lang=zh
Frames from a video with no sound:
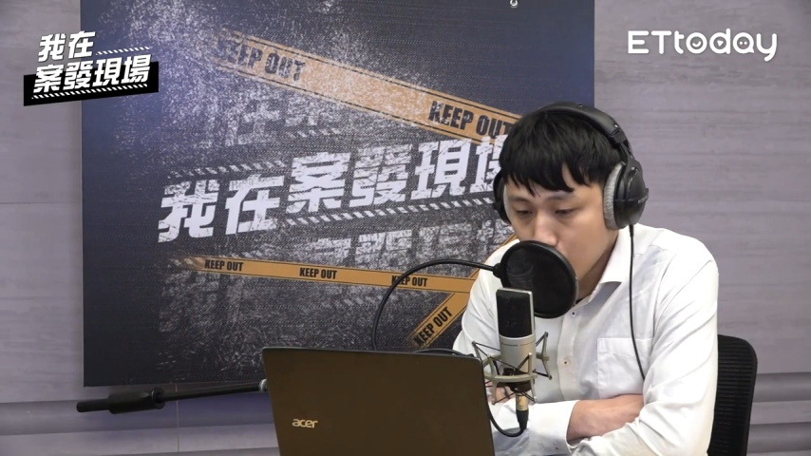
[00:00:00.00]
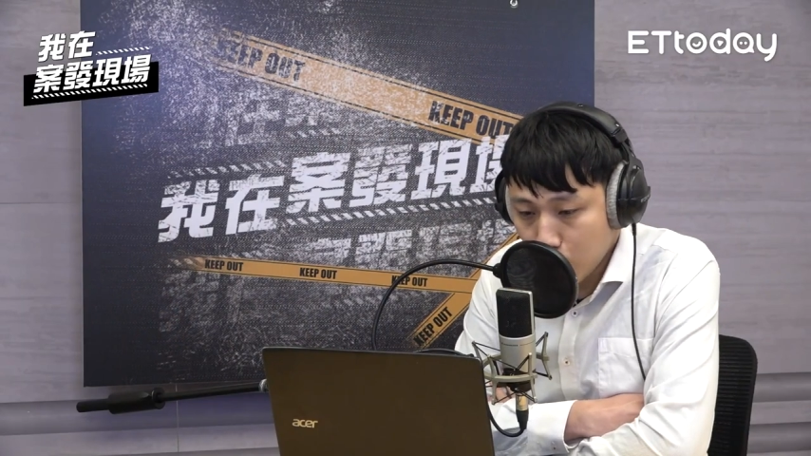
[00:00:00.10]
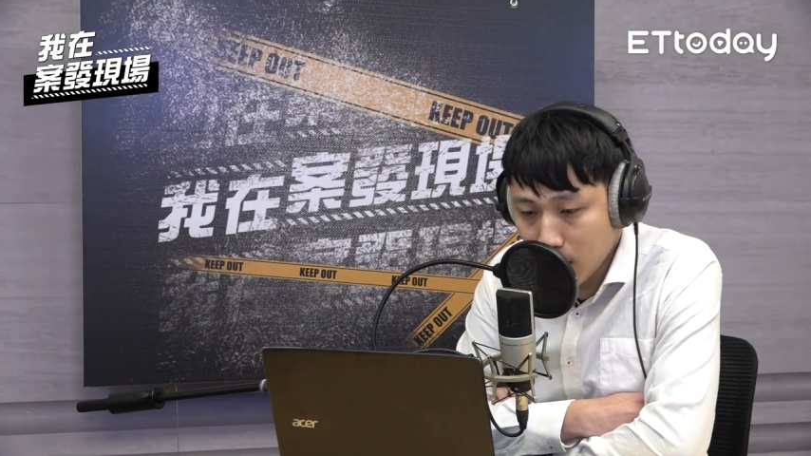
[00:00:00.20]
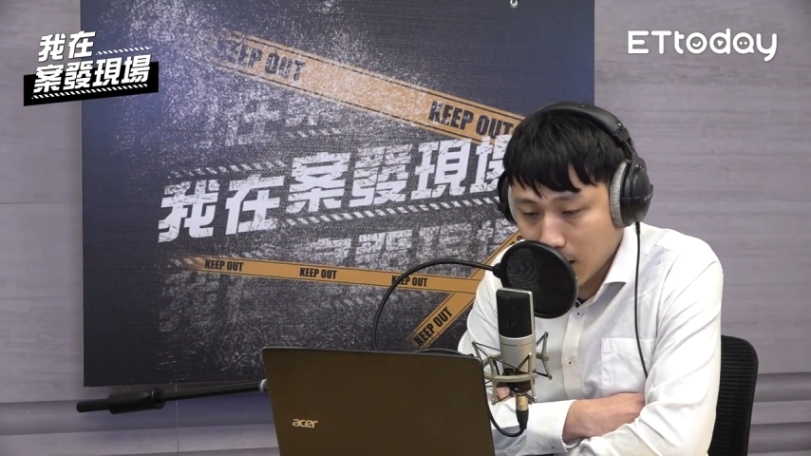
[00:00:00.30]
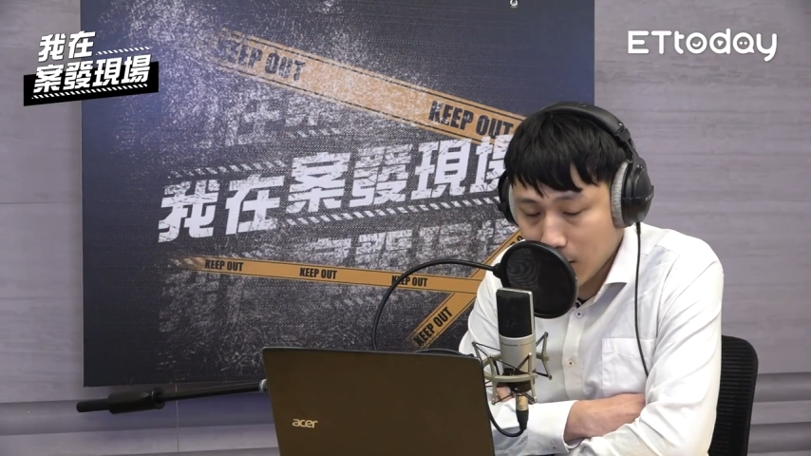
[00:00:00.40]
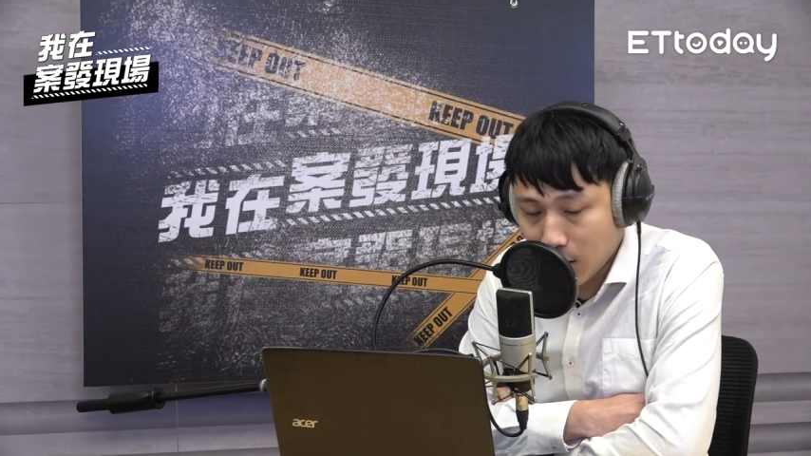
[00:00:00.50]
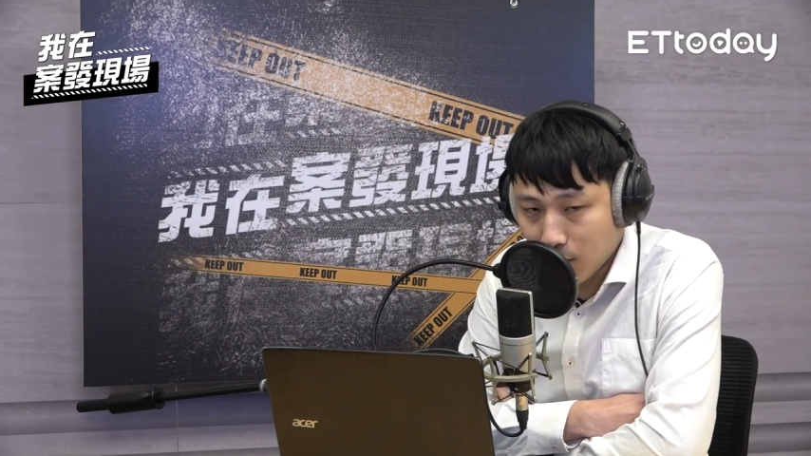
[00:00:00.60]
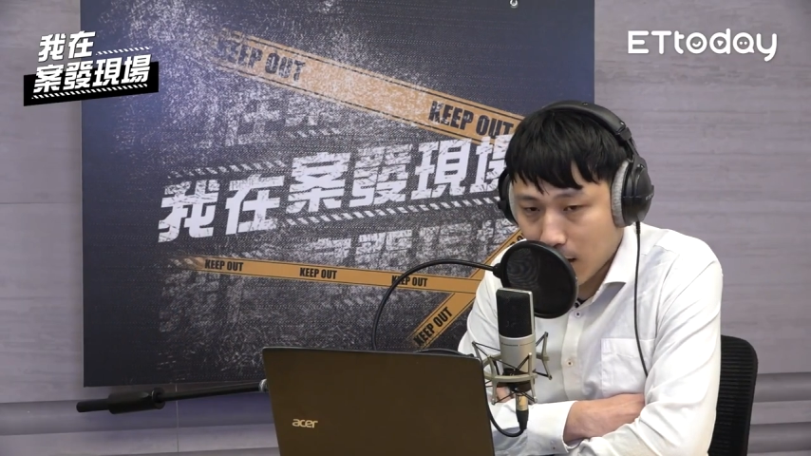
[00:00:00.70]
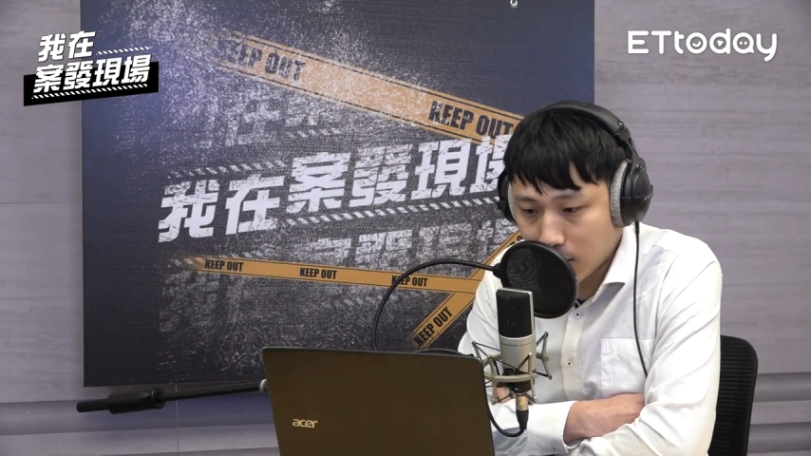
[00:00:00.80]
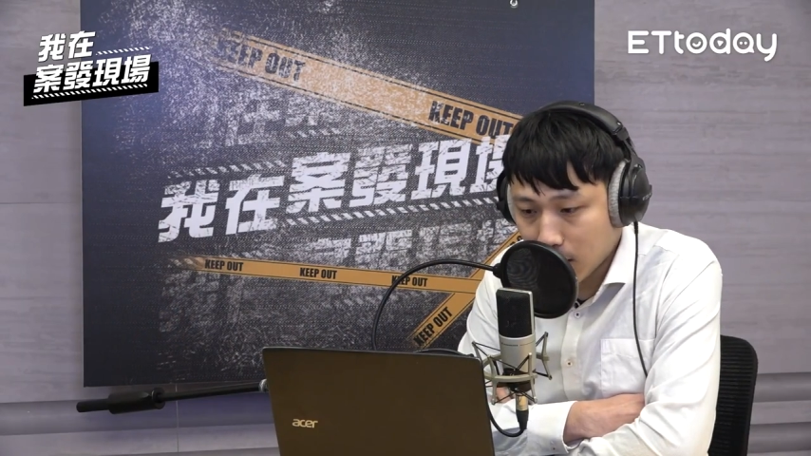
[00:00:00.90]
所以才
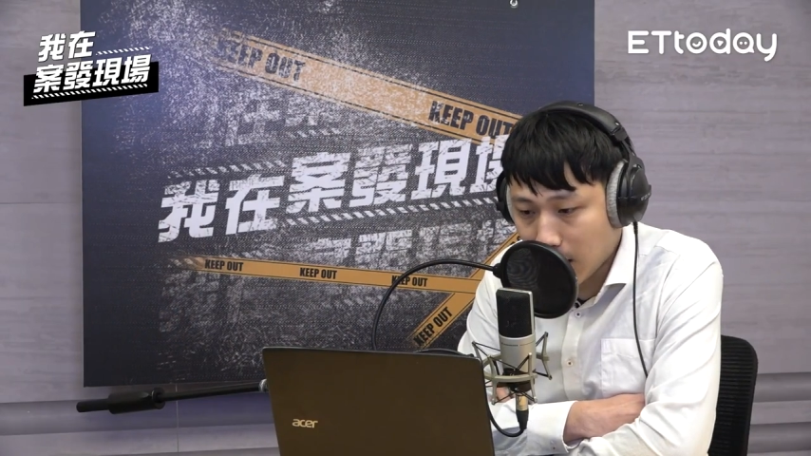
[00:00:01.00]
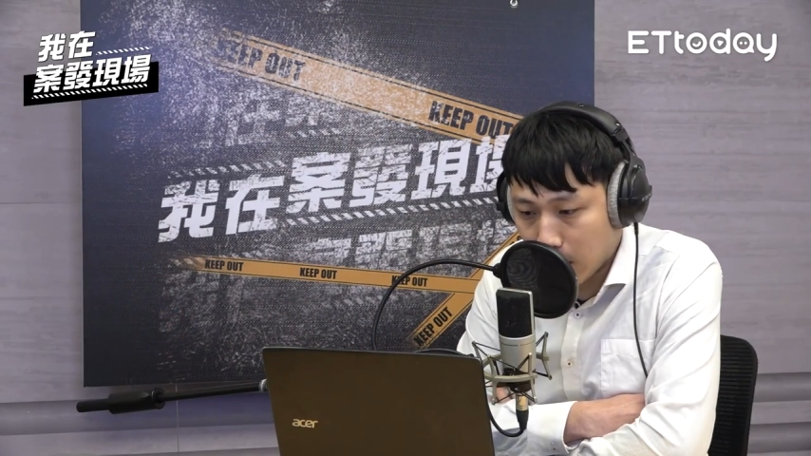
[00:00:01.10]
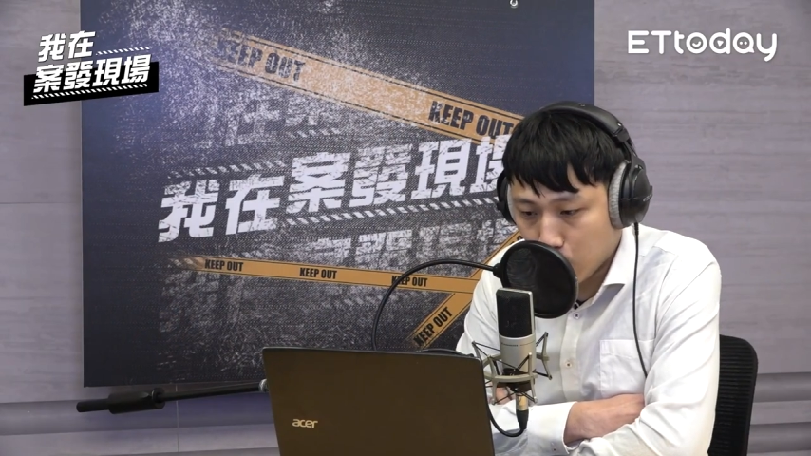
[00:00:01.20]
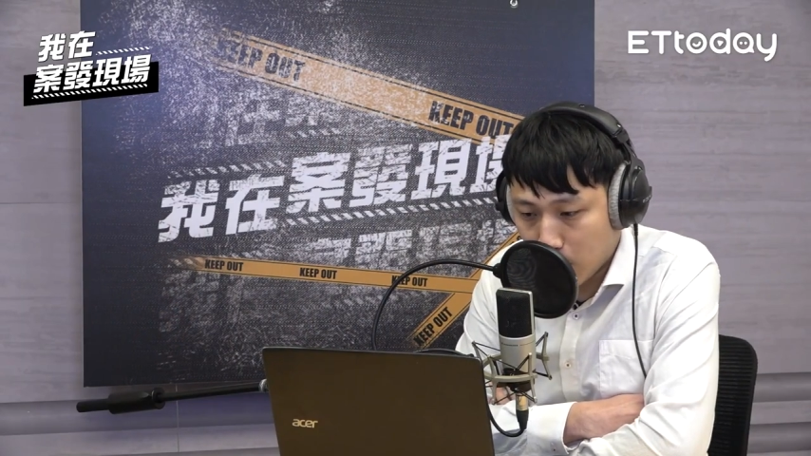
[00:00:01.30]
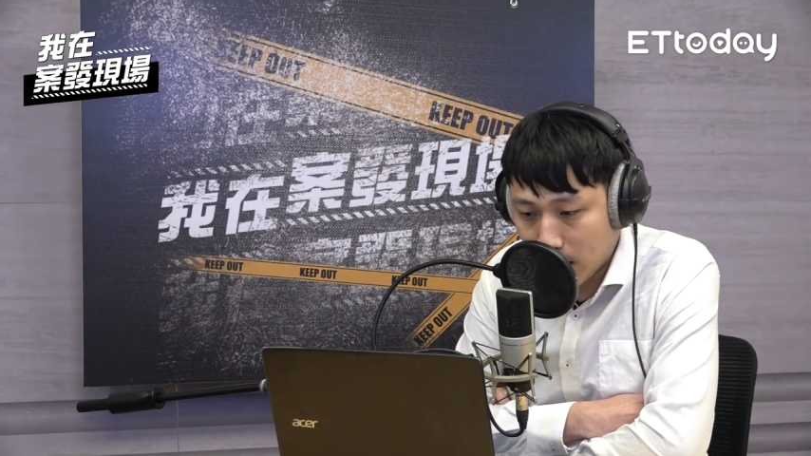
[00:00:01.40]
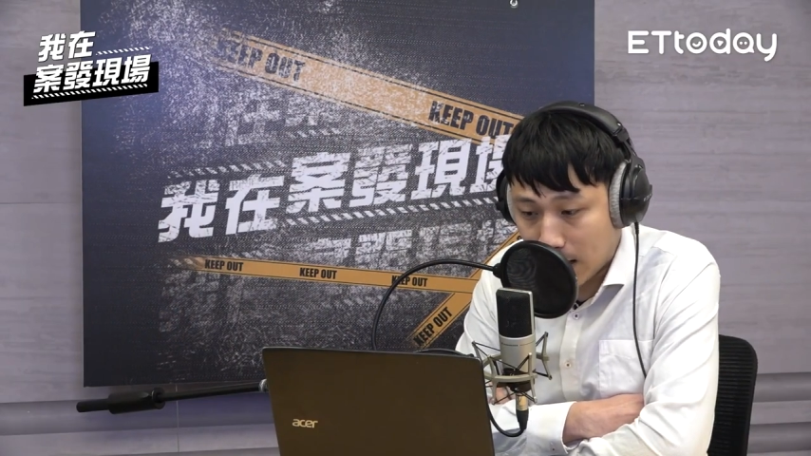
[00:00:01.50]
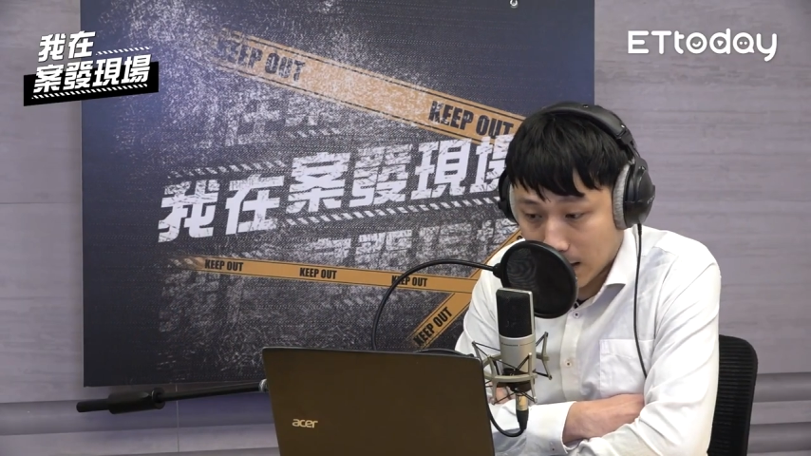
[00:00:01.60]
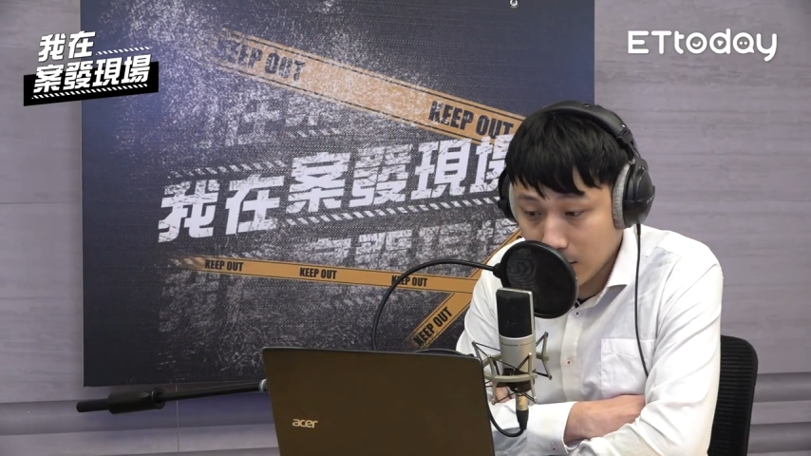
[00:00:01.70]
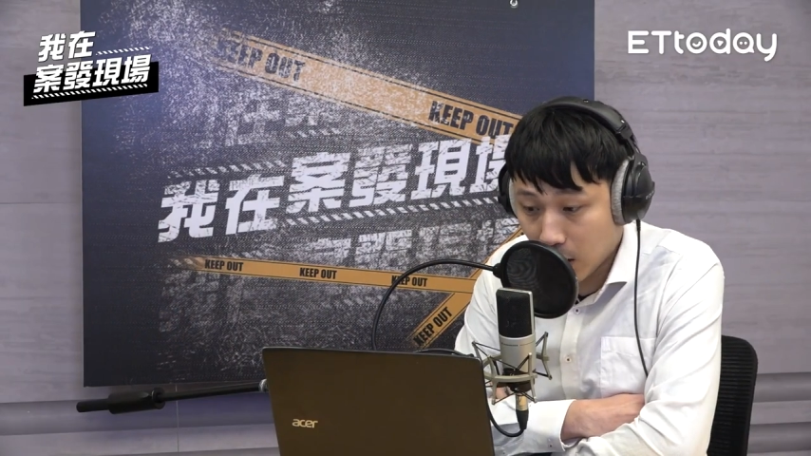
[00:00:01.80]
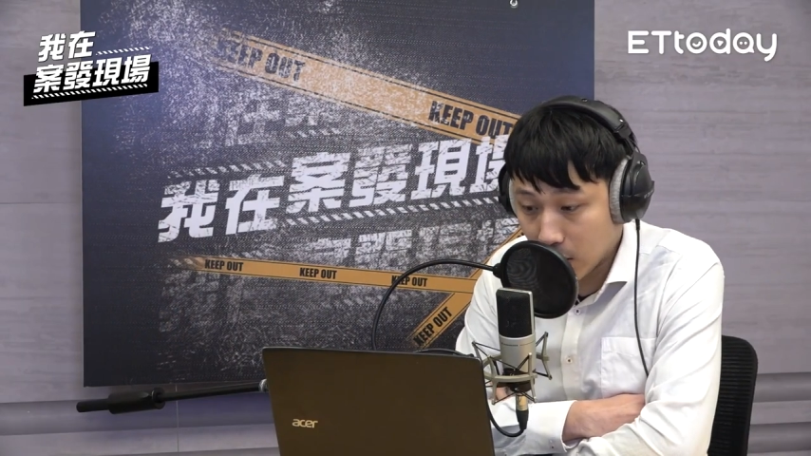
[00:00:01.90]
找来这些歹徒来
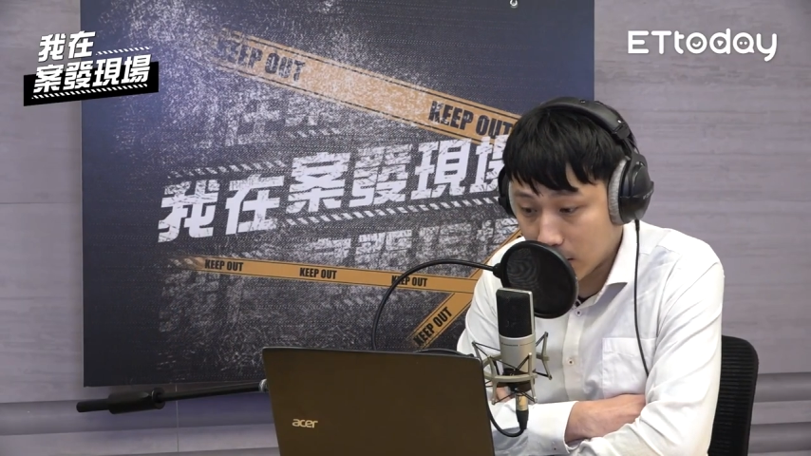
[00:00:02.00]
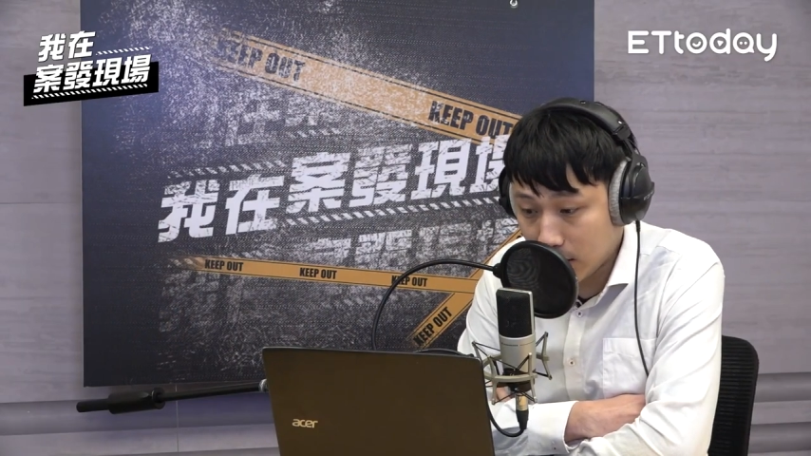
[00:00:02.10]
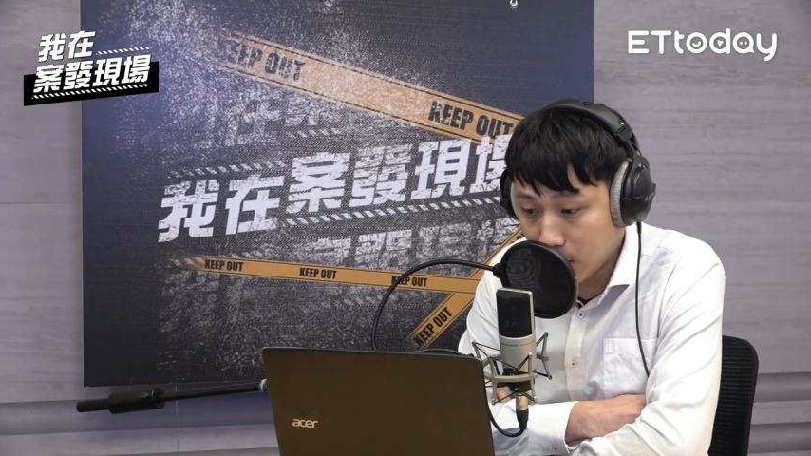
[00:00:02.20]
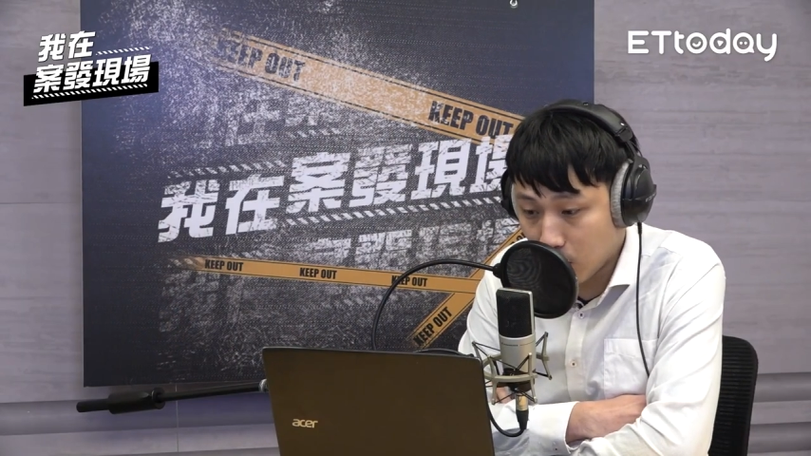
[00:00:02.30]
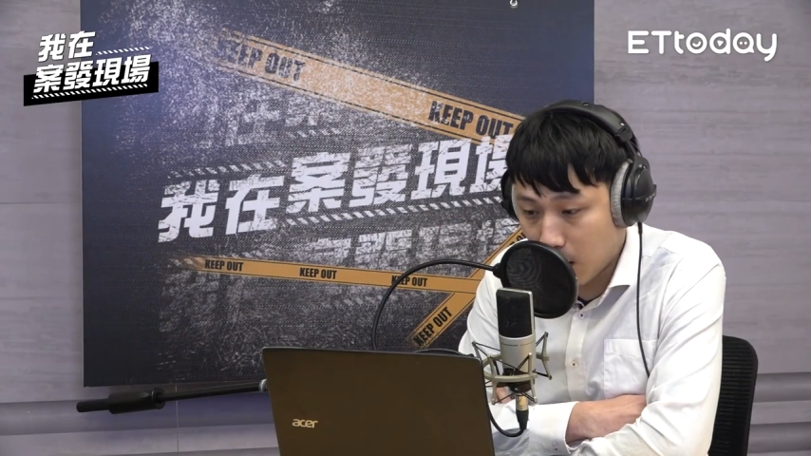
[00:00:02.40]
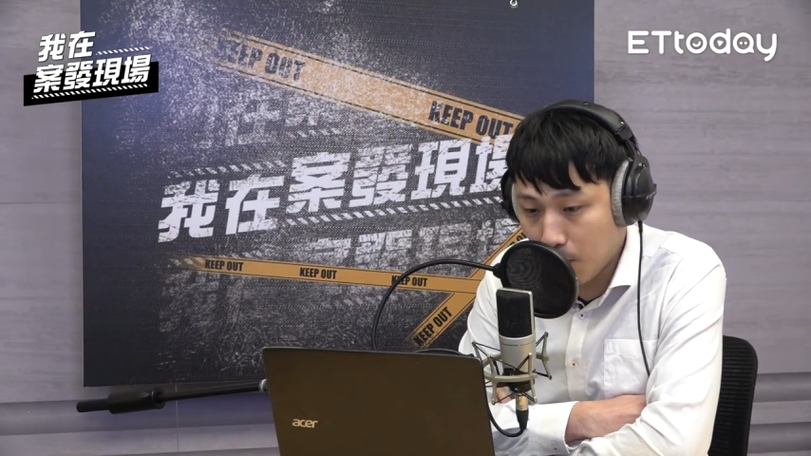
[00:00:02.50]
演一场戏哦，